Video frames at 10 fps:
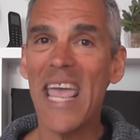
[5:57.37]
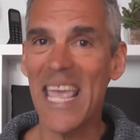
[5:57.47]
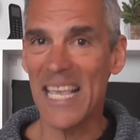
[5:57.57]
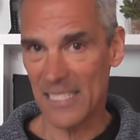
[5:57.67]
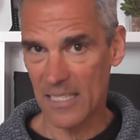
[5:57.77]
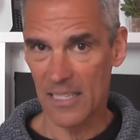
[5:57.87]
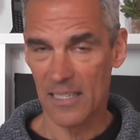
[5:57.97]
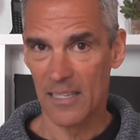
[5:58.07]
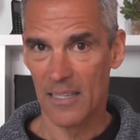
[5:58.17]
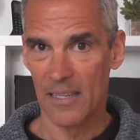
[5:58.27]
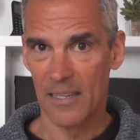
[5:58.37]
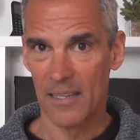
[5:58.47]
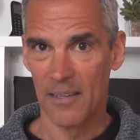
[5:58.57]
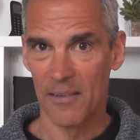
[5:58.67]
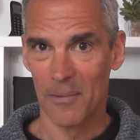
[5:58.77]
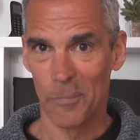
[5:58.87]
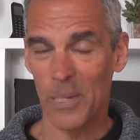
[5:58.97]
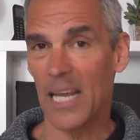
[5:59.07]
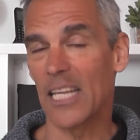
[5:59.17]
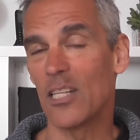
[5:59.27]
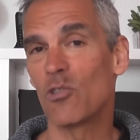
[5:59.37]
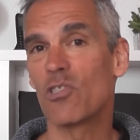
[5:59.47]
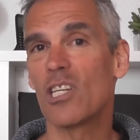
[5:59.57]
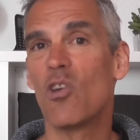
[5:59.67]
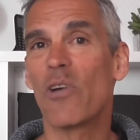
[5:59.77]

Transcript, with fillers: es, para que entonces